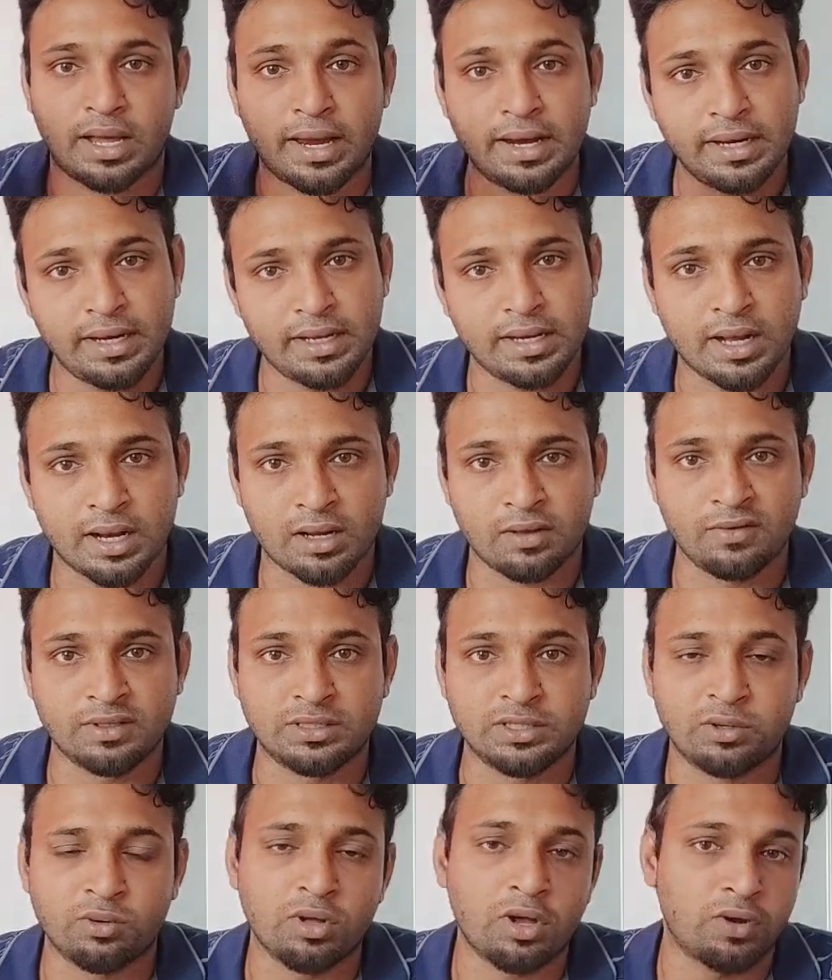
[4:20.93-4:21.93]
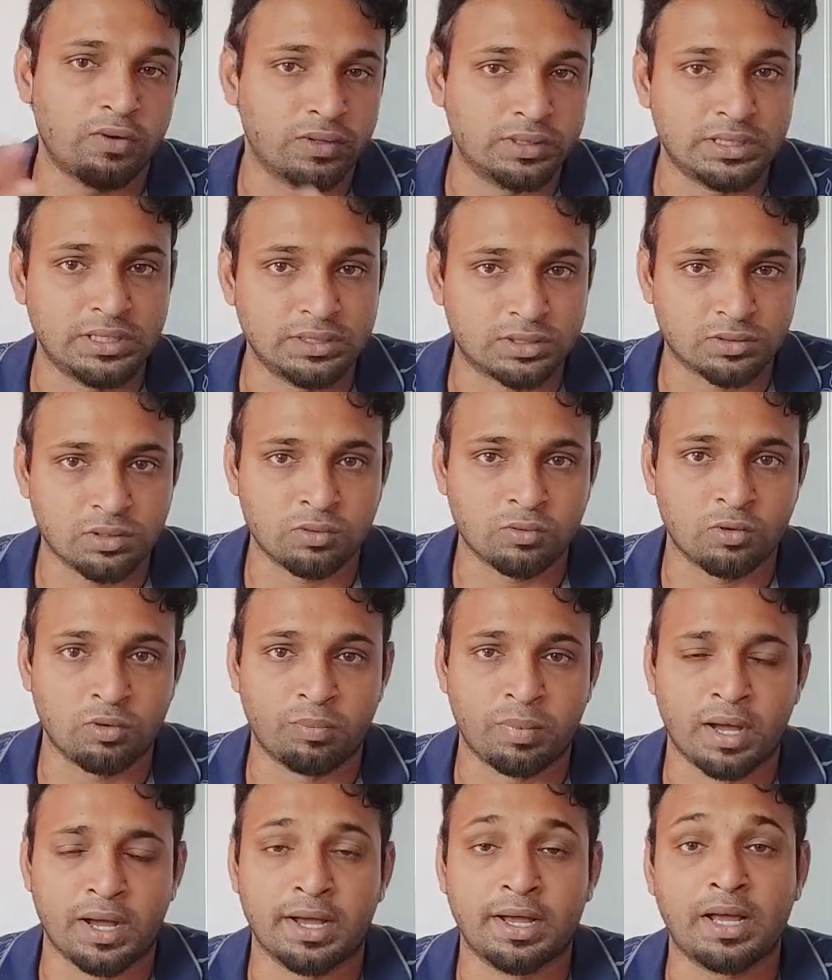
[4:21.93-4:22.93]
ஐடி கார்டை வச்சு கூட அவங்க வந்து டிஸ்கவுண்ட்
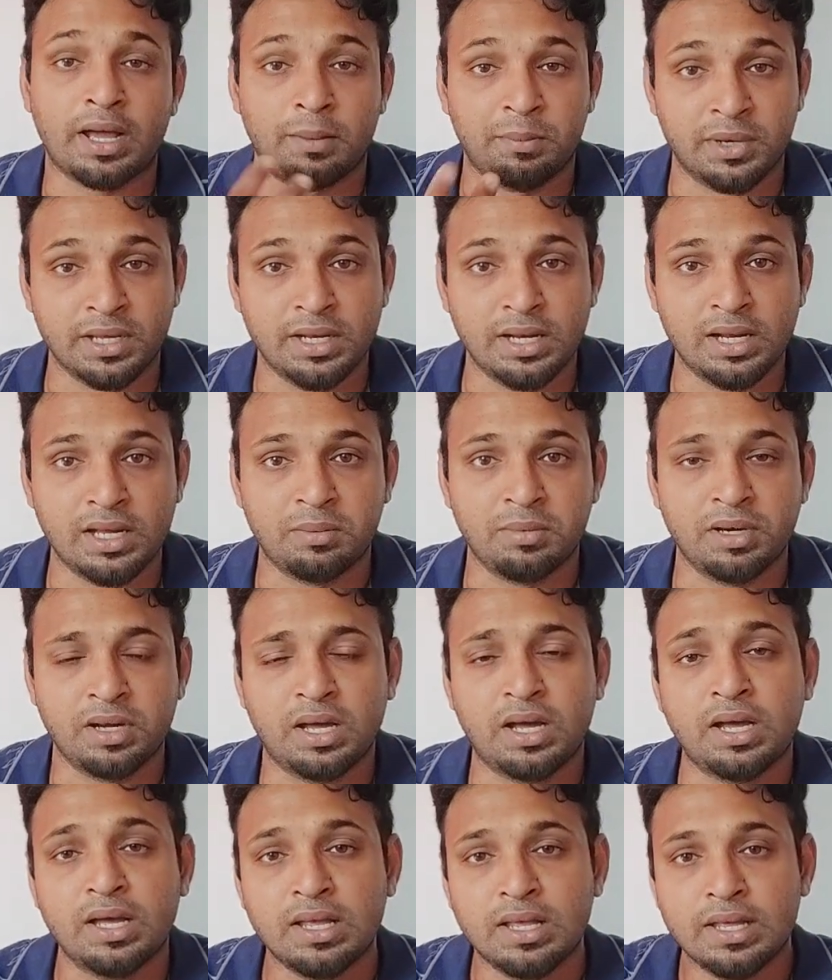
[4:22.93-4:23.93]
கொடுப்பாங்க அப்படி இல்லை அப்படின்னா